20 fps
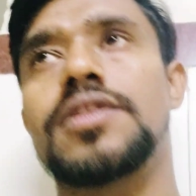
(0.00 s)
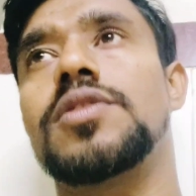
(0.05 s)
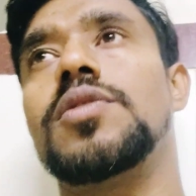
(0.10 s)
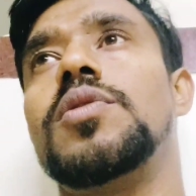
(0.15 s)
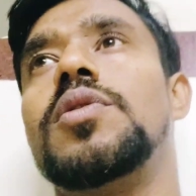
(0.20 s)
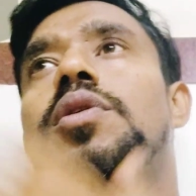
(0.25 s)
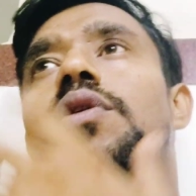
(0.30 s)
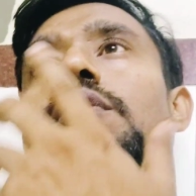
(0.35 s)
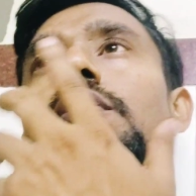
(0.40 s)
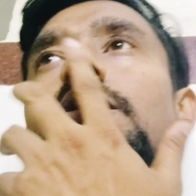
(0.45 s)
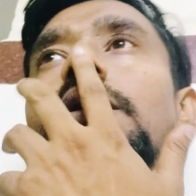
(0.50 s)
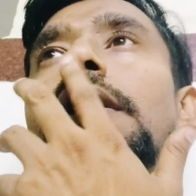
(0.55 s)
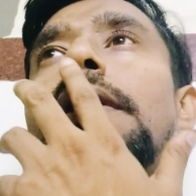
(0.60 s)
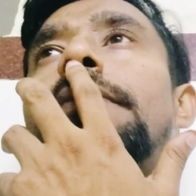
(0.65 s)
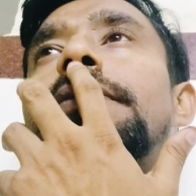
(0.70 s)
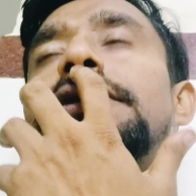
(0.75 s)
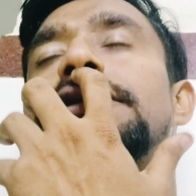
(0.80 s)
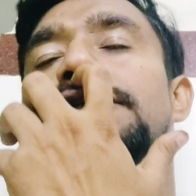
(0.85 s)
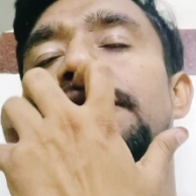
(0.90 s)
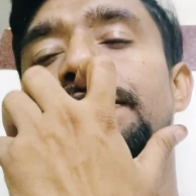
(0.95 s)
तो
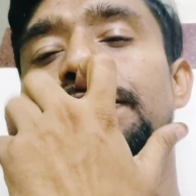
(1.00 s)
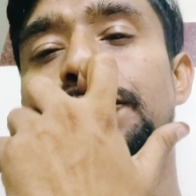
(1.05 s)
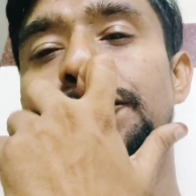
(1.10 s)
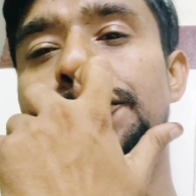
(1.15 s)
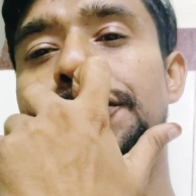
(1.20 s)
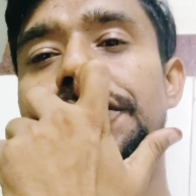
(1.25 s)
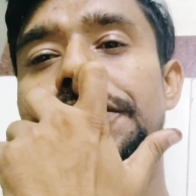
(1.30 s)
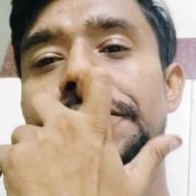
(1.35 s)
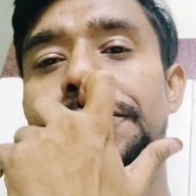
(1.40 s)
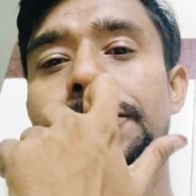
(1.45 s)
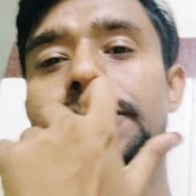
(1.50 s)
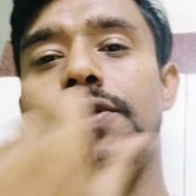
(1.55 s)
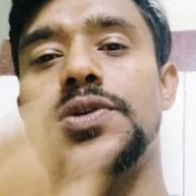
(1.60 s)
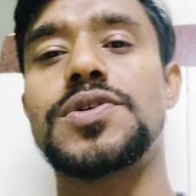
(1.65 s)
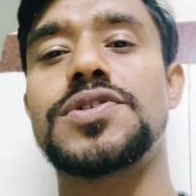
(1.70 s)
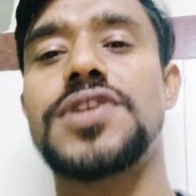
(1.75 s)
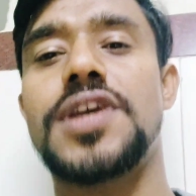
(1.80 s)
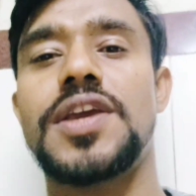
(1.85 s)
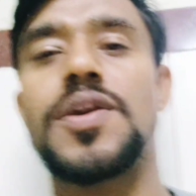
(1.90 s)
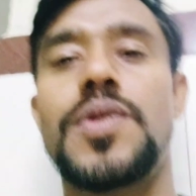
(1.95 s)
अभी सब कुछ
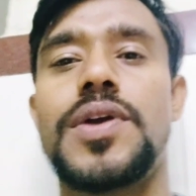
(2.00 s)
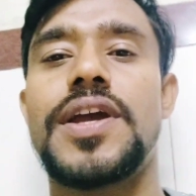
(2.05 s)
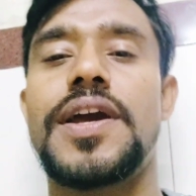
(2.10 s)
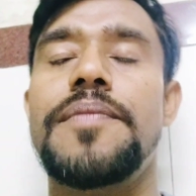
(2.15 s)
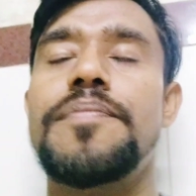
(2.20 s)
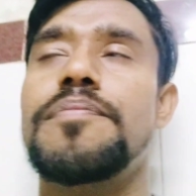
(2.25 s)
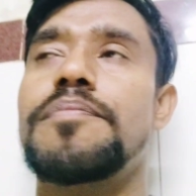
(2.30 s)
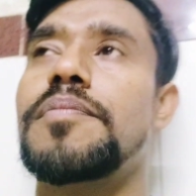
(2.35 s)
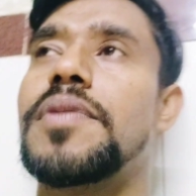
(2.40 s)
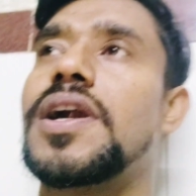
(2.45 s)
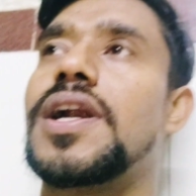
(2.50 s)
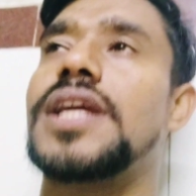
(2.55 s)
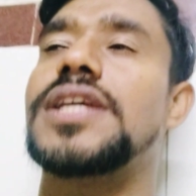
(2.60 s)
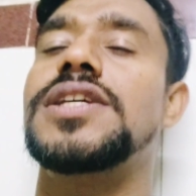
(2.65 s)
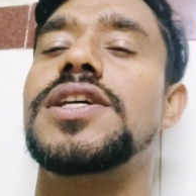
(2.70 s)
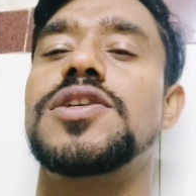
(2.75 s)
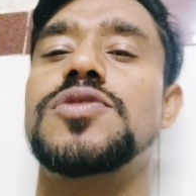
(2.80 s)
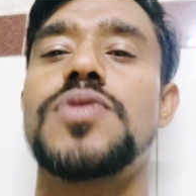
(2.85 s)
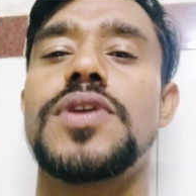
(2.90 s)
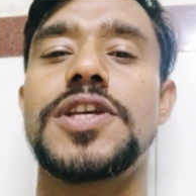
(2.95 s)
चलो सही हो गया बट
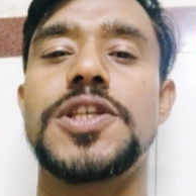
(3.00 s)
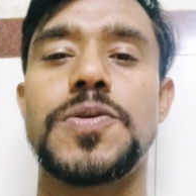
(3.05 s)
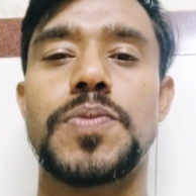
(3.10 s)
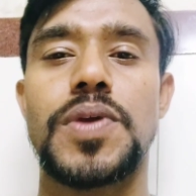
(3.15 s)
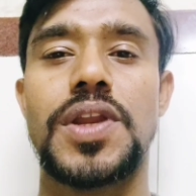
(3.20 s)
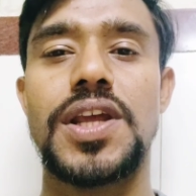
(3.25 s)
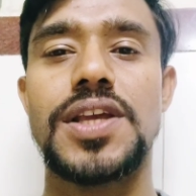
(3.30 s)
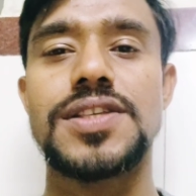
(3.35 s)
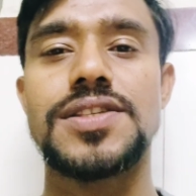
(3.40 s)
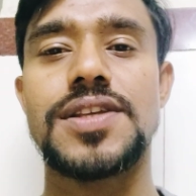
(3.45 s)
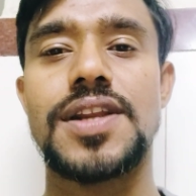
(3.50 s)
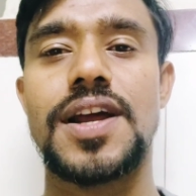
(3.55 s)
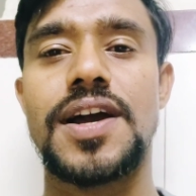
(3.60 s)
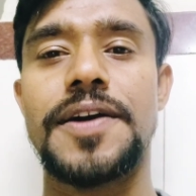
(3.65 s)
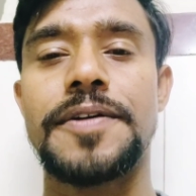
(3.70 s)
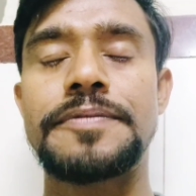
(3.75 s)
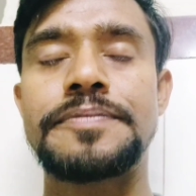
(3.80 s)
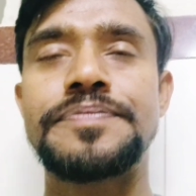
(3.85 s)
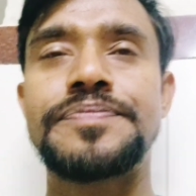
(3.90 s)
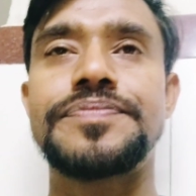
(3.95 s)
ये जो एक्सपीरियंस रहा